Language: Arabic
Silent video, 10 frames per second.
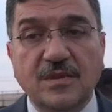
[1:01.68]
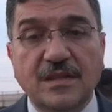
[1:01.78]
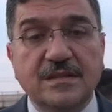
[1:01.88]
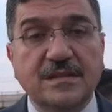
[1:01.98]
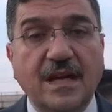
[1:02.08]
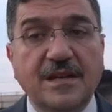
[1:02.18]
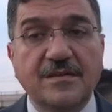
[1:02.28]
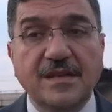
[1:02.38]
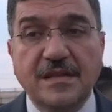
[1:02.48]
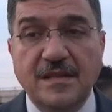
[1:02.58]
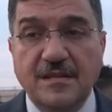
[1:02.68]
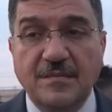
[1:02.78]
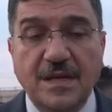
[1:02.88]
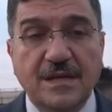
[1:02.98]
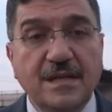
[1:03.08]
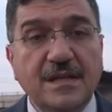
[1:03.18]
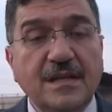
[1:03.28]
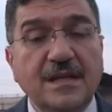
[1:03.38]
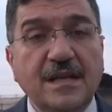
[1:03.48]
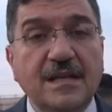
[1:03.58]
والتي تعرضت للإهمال
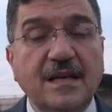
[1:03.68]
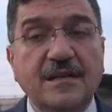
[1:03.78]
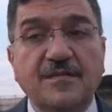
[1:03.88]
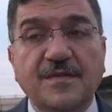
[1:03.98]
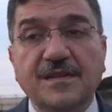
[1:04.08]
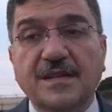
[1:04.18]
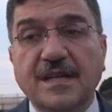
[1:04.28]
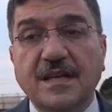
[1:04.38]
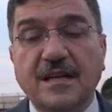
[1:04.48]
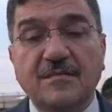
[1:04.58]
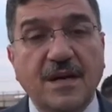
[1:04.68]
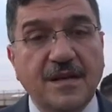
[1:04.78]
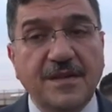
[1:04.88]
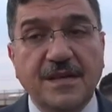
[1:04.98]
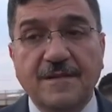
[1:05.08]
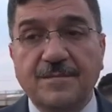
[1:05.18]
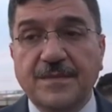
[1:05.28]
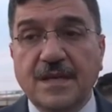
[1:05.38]
خلال الفترة الماضية